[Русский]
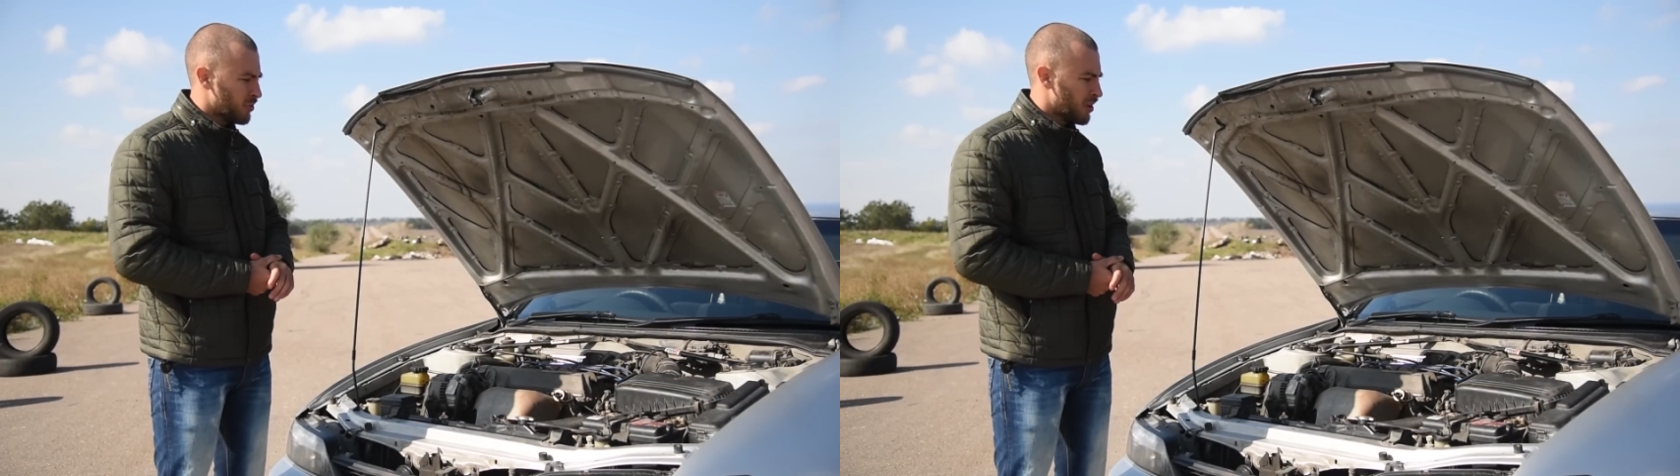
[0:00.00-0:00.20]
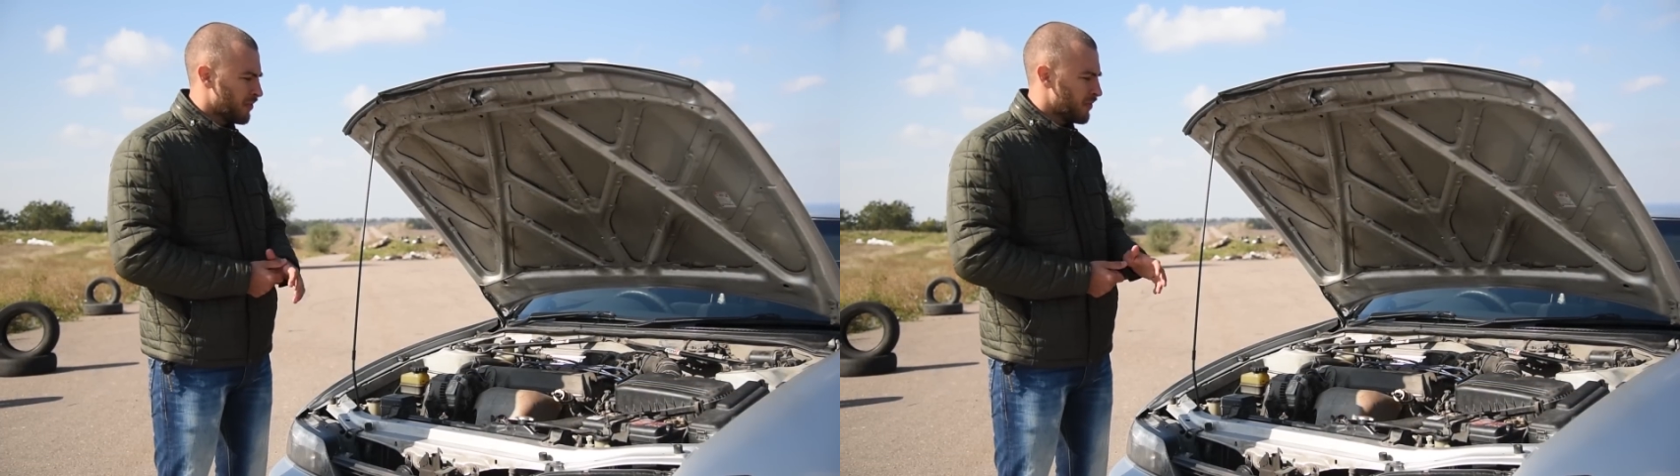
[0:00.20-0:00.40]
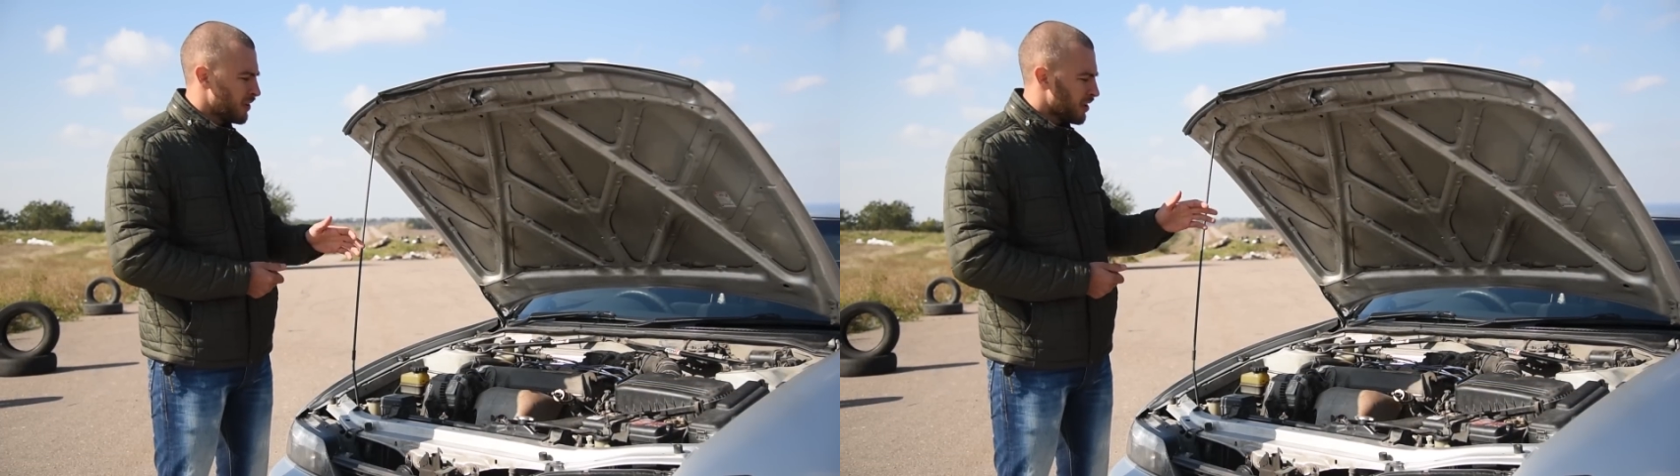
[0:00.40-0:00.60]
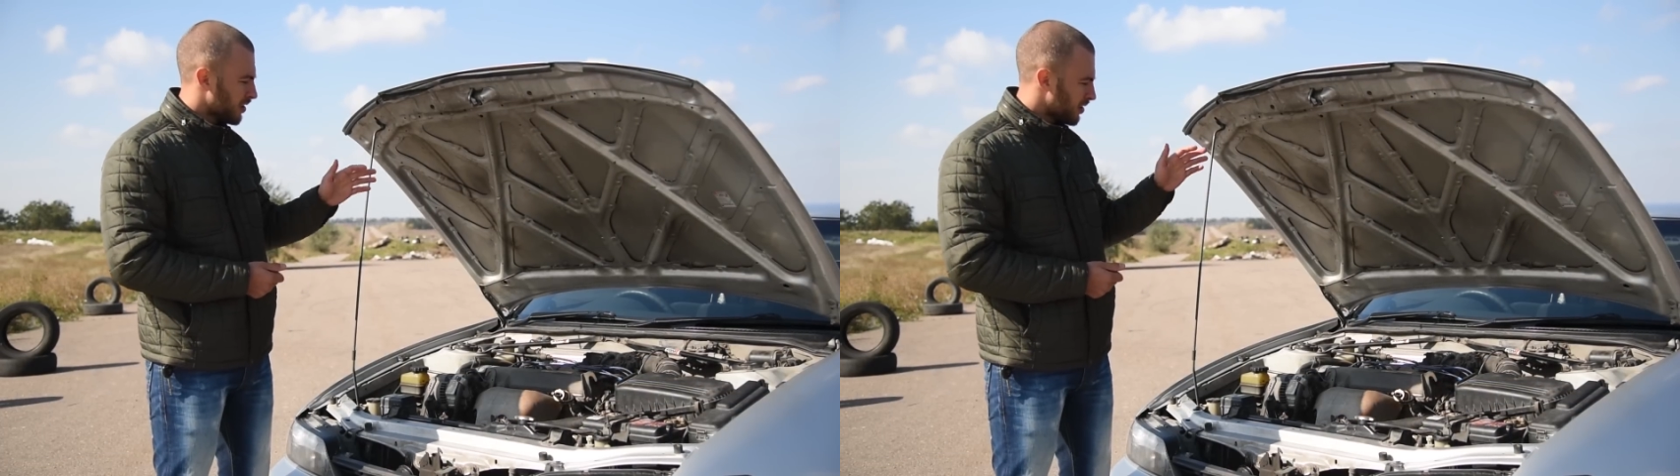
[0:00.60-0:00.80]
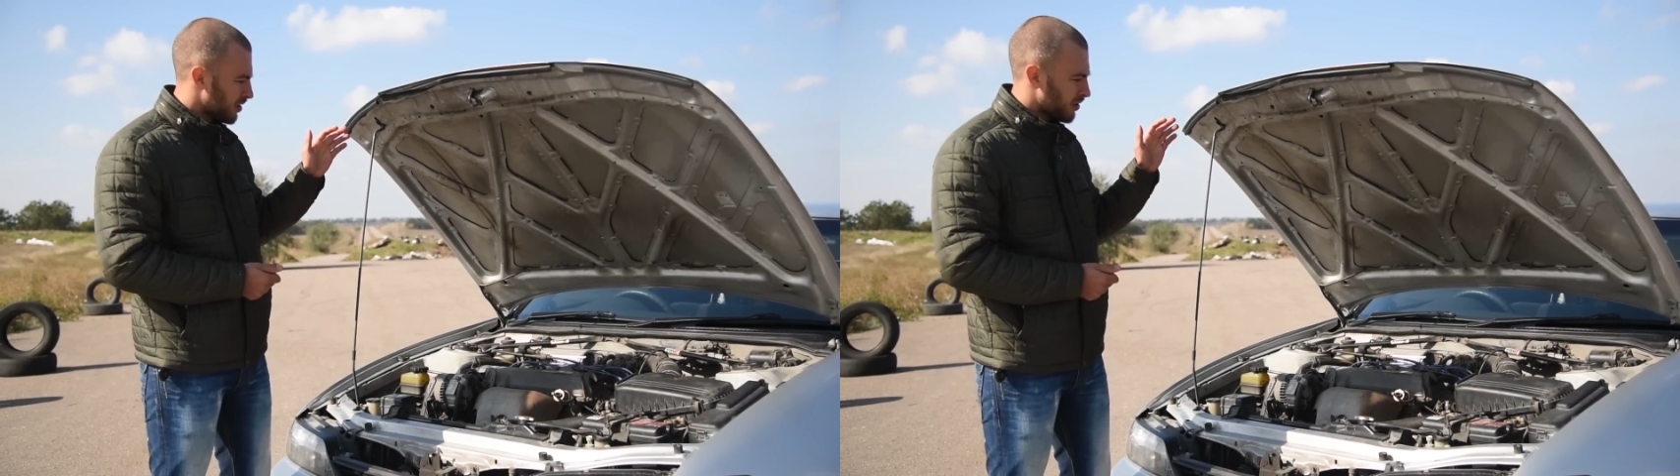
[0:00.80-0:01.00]
нулевик,
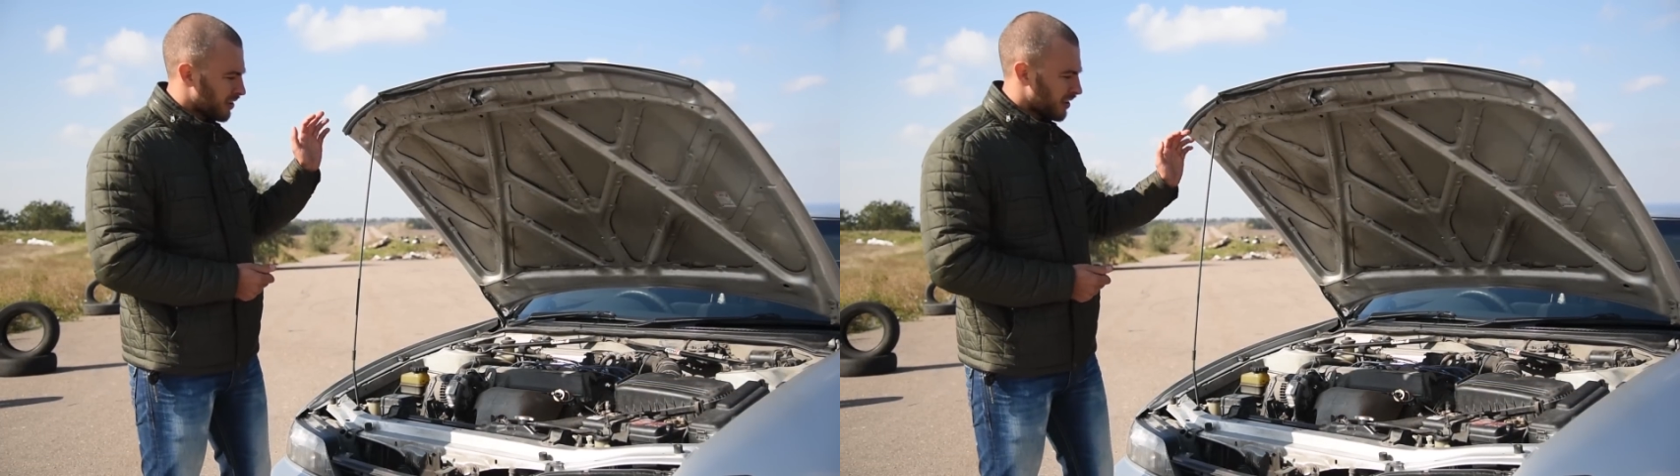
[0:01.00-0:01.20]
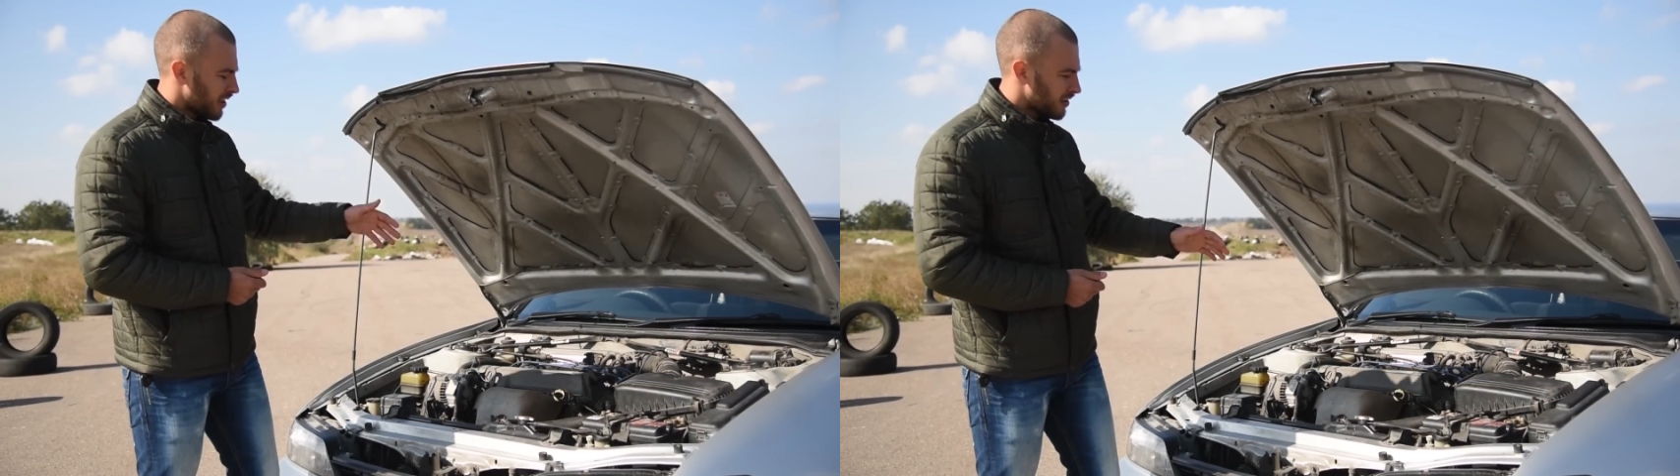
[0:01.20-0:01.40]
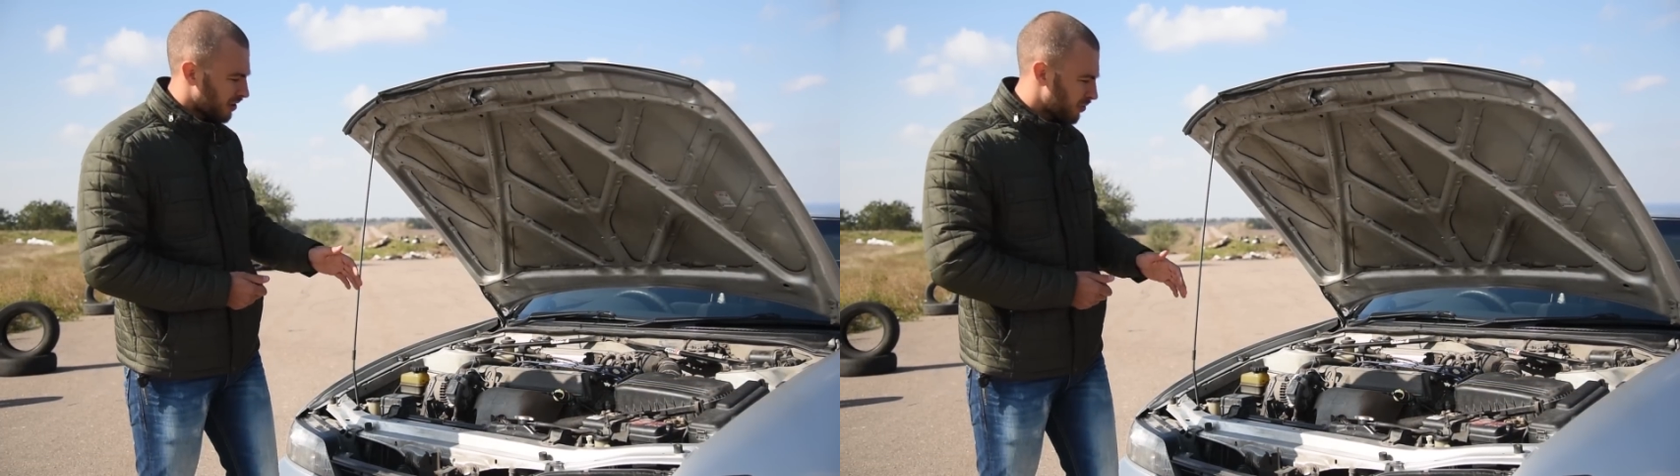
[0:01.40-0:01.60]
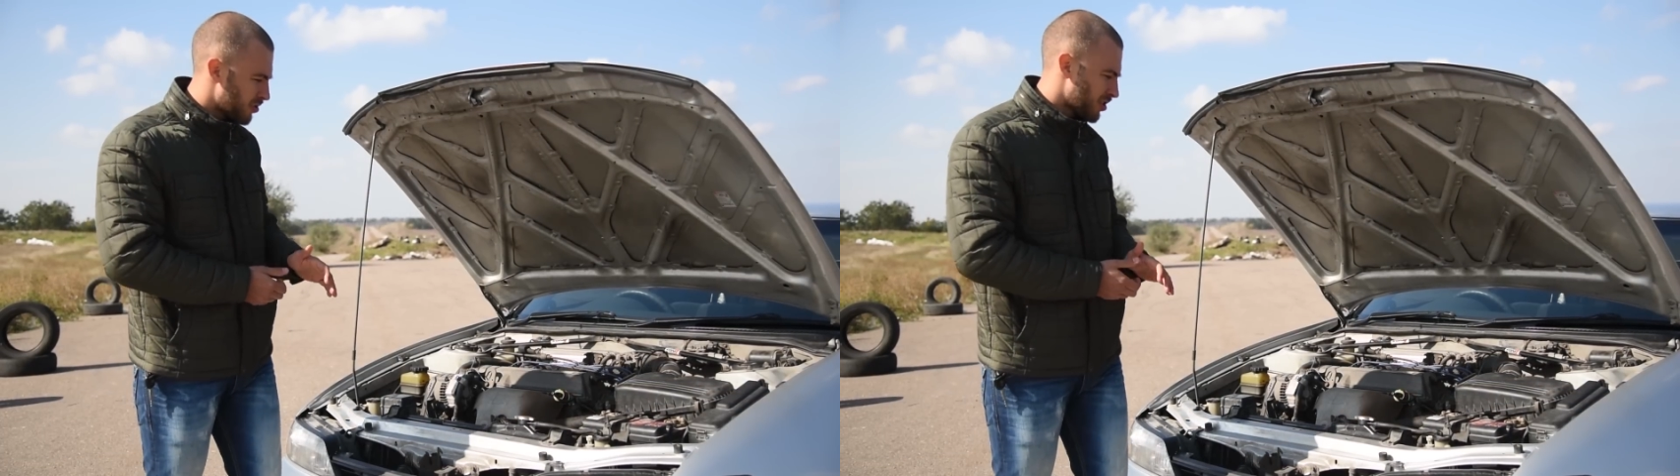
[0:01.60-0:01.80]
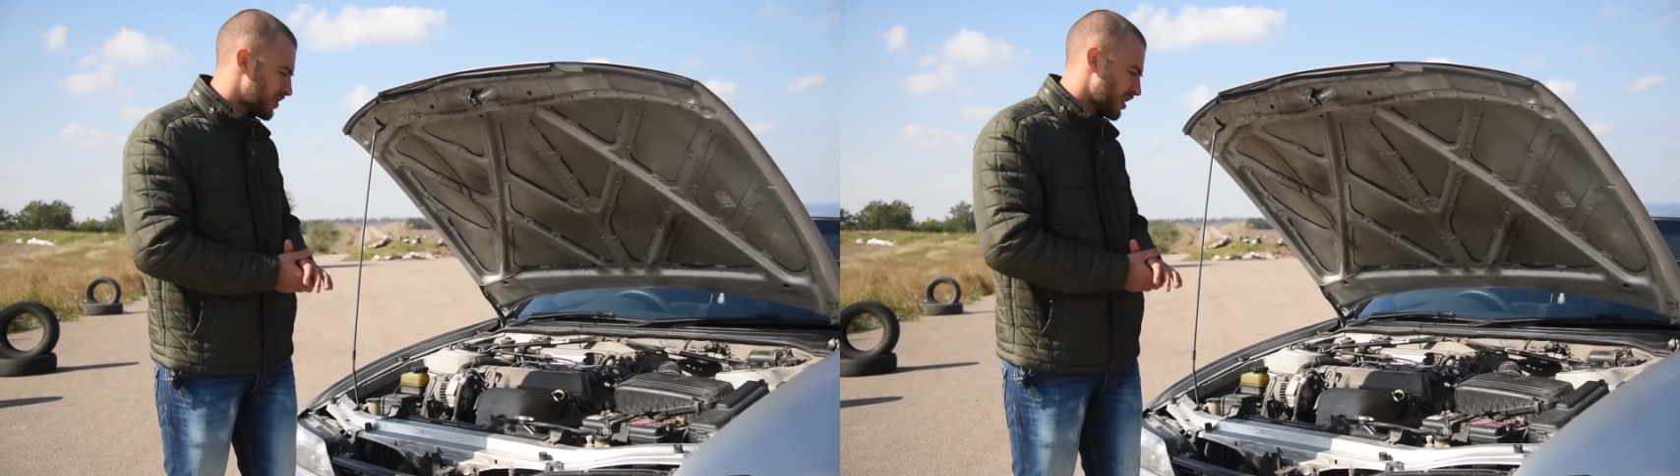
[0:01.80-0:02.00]
какие-то куча